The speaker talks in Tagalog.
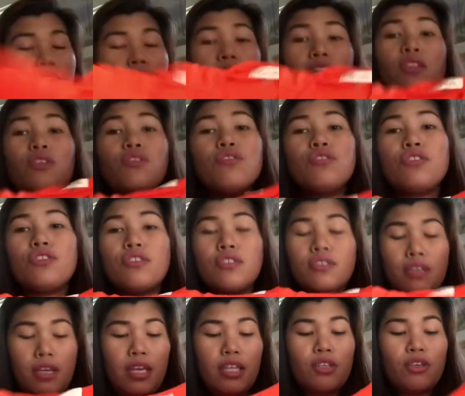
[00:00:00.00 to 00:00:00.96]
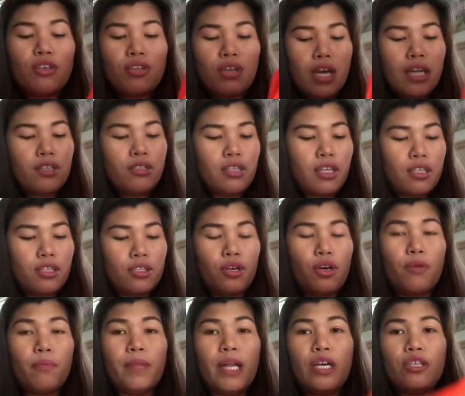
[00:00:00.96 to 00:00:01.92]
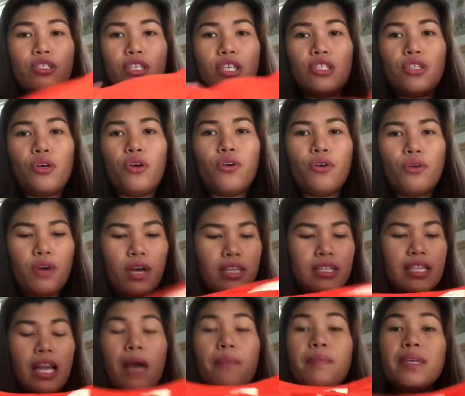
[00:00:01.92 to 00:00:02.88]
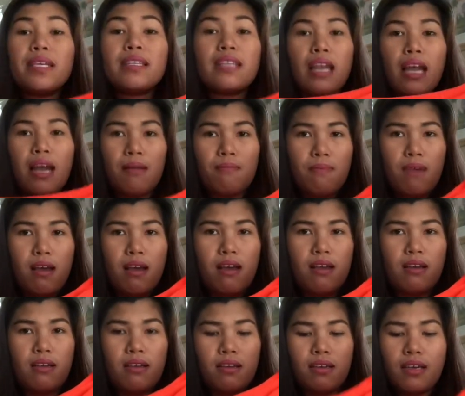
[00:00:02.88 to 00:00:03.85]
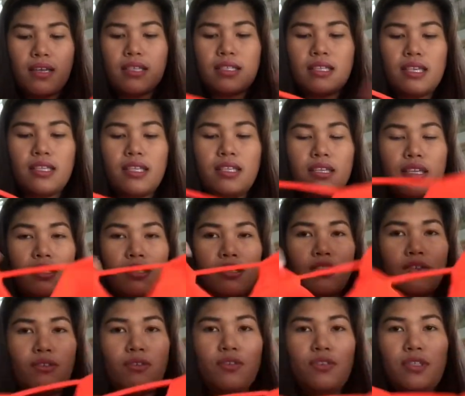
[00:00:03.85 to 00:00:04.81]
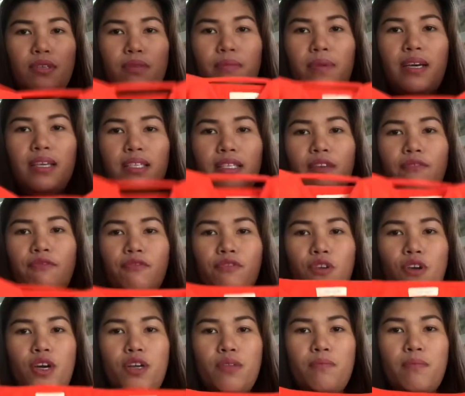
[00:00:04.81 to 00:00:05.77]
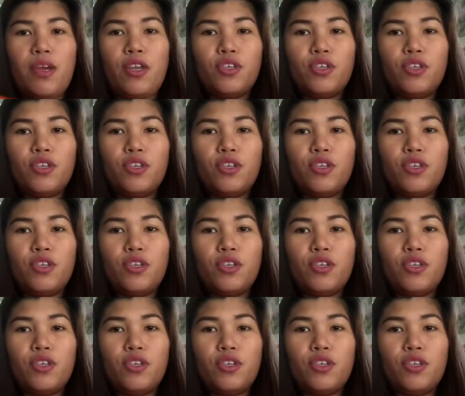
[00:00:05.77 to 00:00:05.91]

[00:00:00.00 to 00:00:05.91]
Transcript: Itong, itong ano na to, blouse na to, ang daming drama. Kasi tingnan niyo, oh, 'di ba sa front.